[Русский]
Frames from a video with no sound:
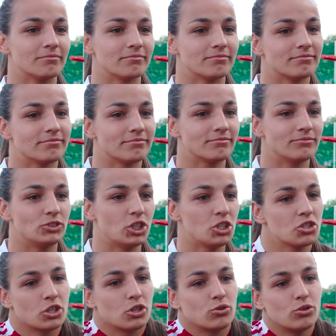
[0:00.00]
Я
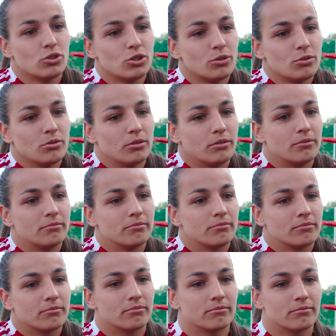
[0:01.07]
не скажу,
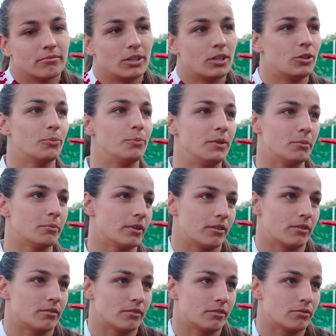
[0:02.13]
что
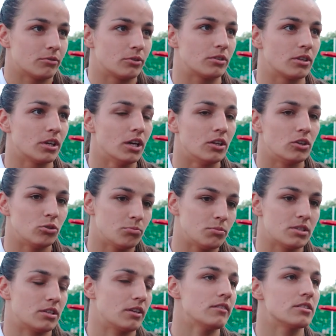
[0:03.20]
любимый, вот, но
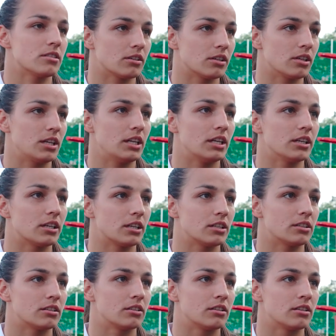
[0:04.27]
мне нравится, как Гиля играет.